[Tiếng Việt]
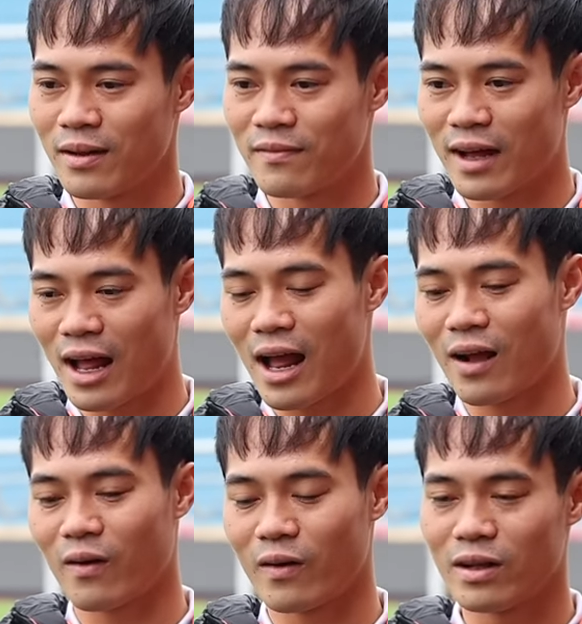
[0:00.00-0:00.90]
Và
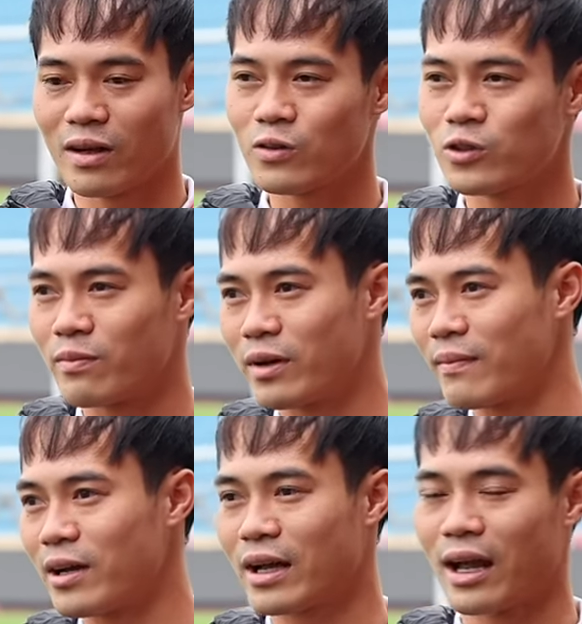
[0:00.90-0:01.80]
có những câu chuyện mà
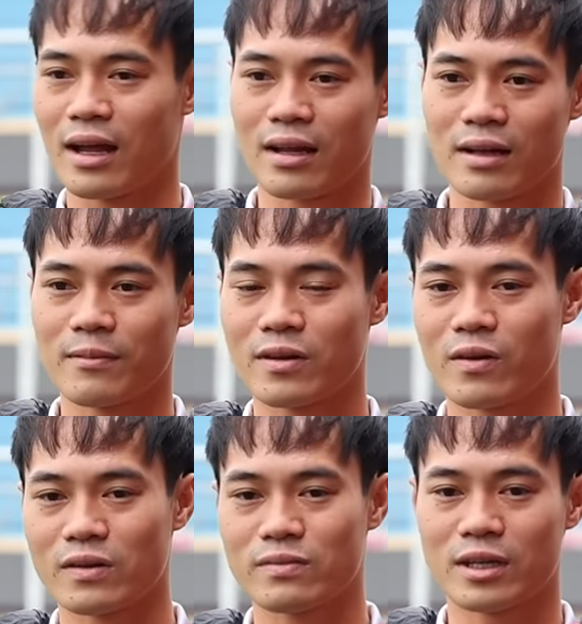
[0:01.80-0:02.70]
em đã kể, em đã
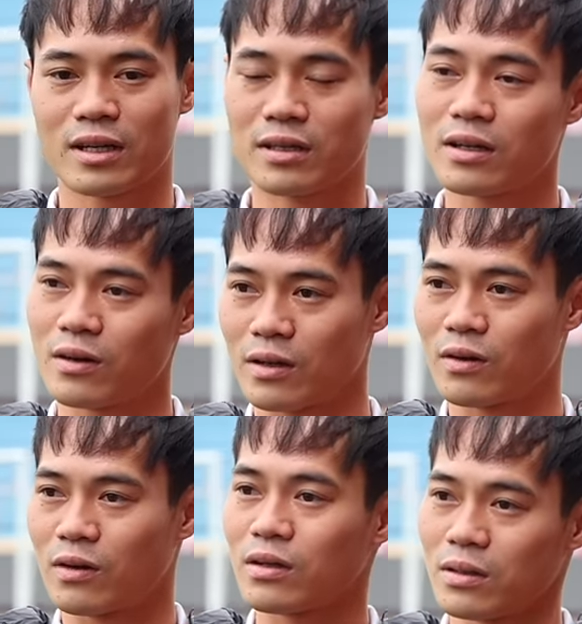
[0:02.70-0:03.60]
nói với cả những
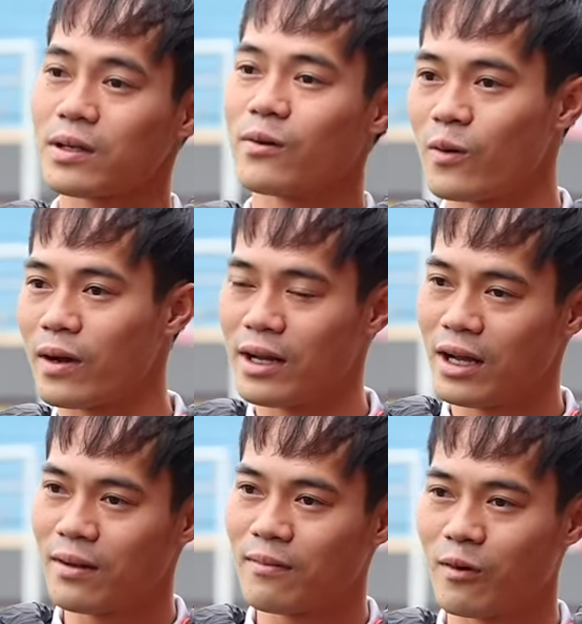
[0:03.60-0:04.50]
đồng đội ở
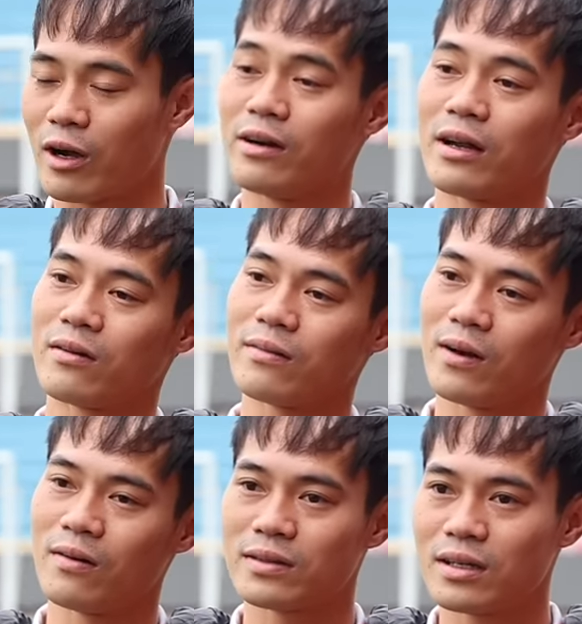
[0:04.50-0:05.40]
đây, mọi người cũng
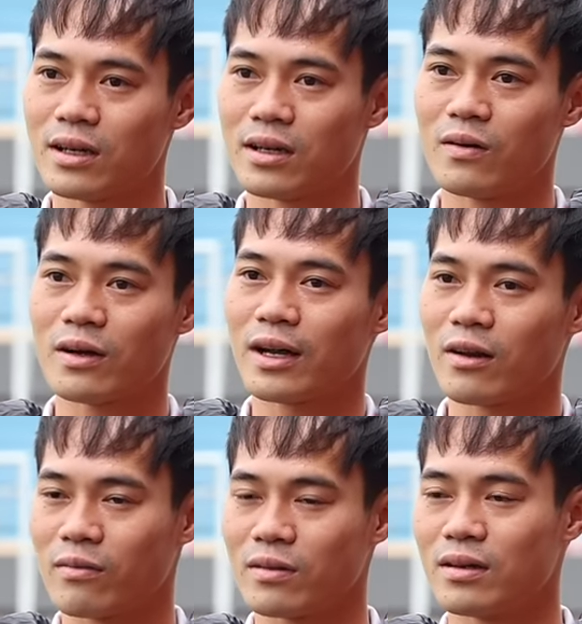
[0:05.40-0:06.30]
đều có rất là ok
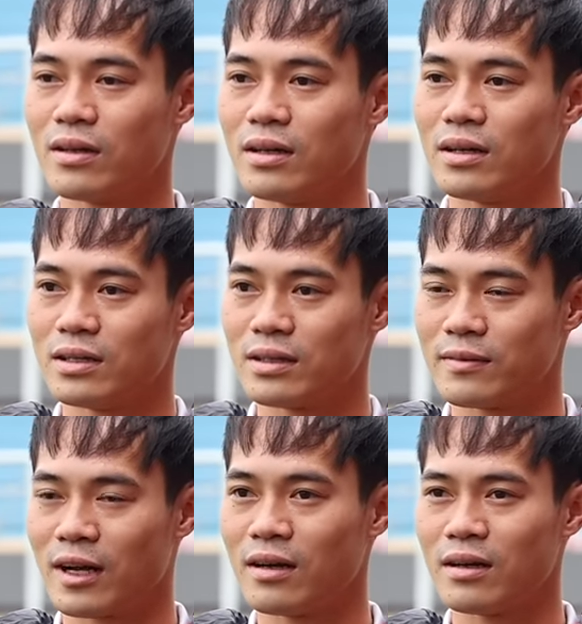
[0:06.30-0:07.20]
nào
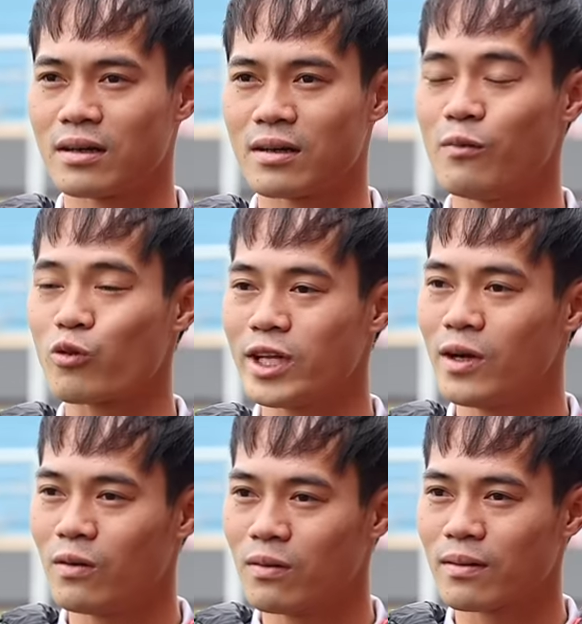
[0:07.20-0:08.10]
và có mục
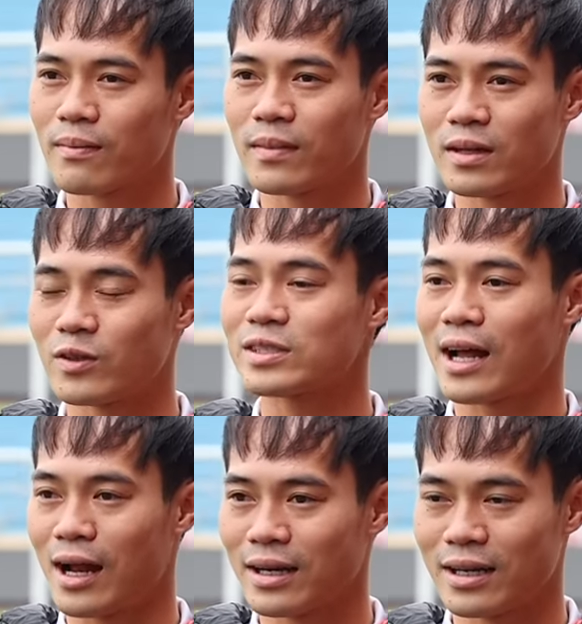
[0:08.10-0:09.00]
tiêu rõ
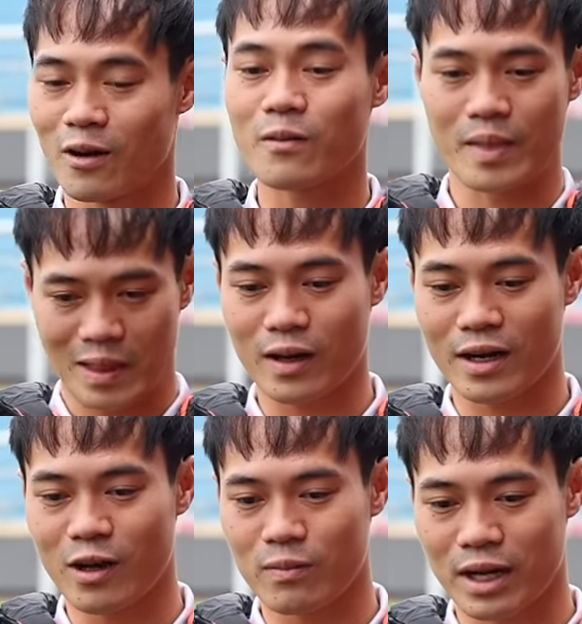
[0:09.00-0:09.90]
ràng. Thì đó, đó là cái
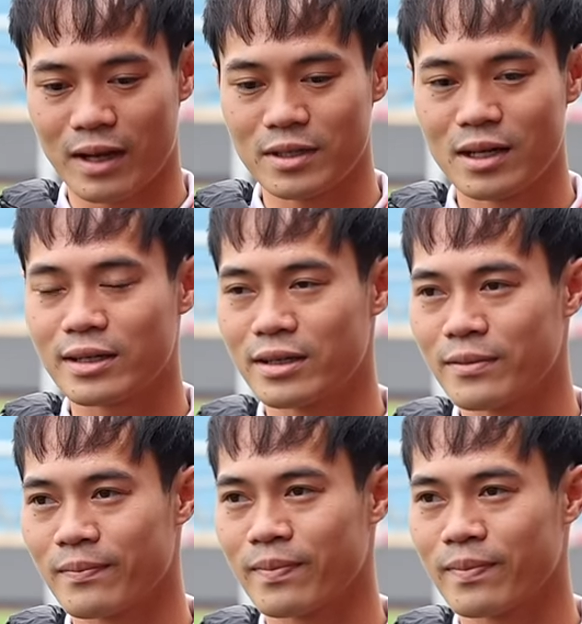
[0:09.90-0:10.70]
điều mà em hướng tới.